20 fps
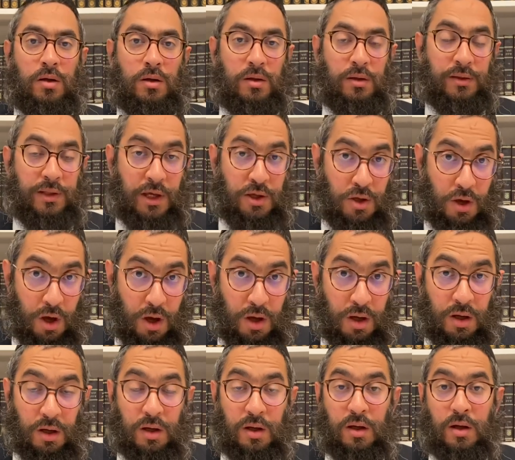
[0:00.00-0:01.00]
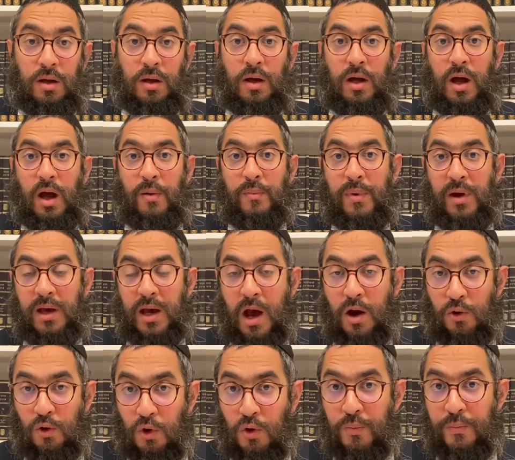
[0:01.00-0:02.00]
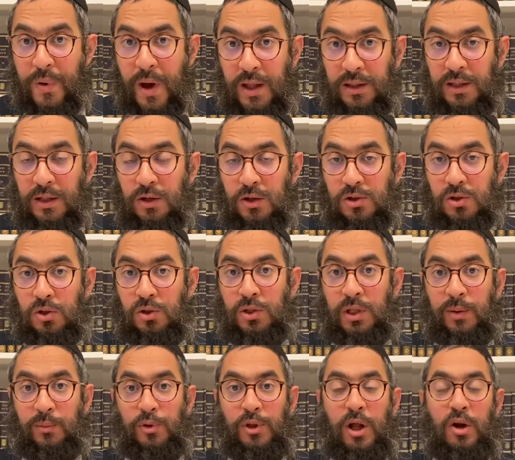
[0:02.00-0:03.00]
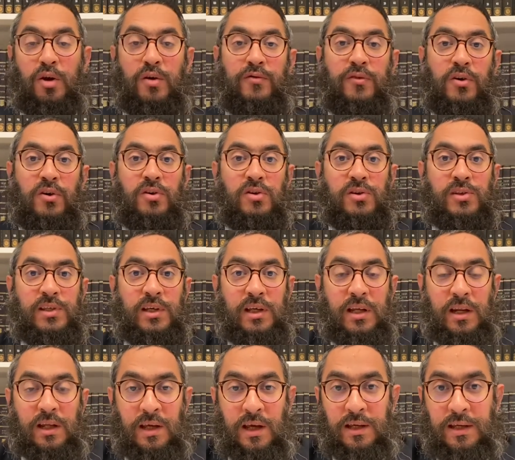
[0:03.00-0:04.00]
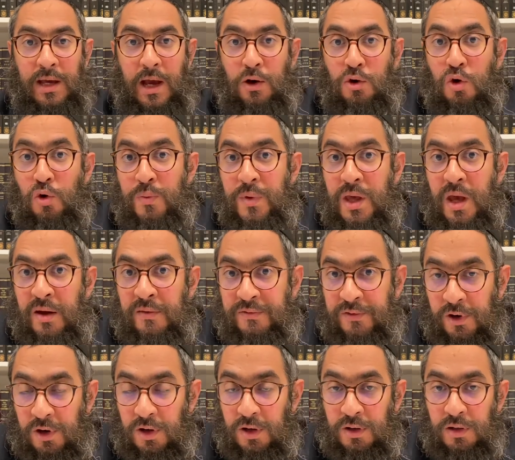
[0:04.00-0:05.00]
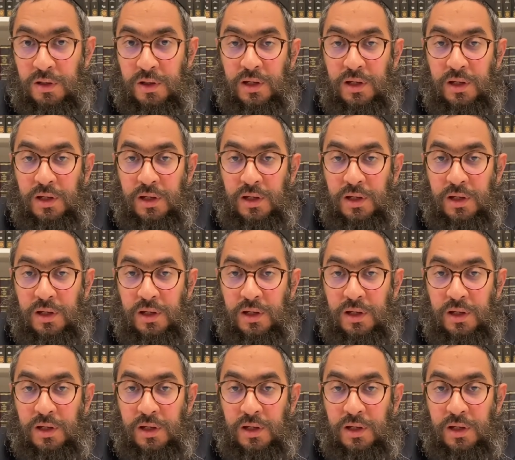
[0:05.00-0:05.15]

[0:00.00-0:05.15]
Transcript: D'ailleurs, Mecharou Bedin, lorsque le tribunal le vend, c'est quelqu'un qui a commis un vol,